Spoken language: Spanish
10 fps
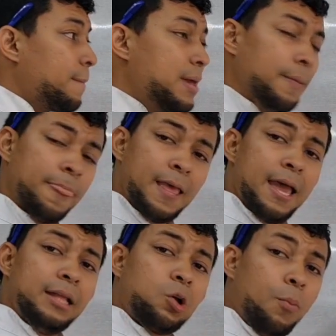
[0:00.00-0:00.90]
Bien,
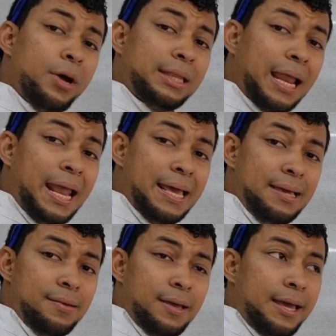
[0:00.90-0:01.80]
como esta
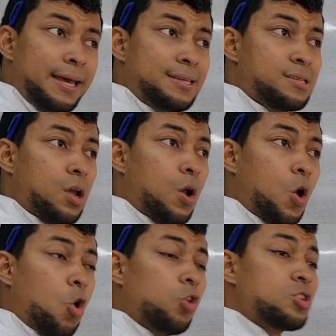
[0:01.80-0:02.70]
ley es
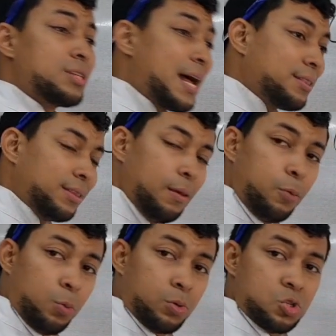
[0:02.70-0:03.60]
constante,
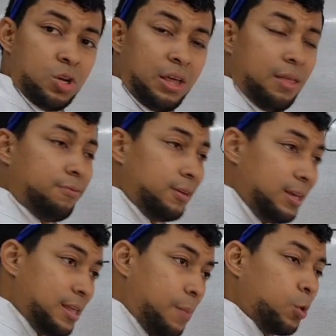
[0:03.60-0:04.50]
proporciones
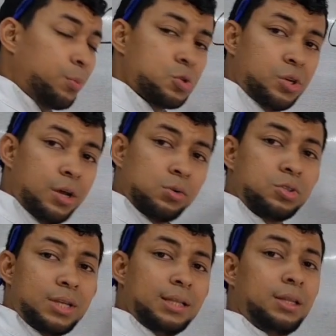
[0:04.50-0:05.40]
definidas, proporciones
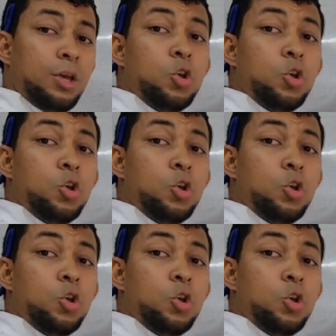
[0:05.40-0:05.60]
constantes,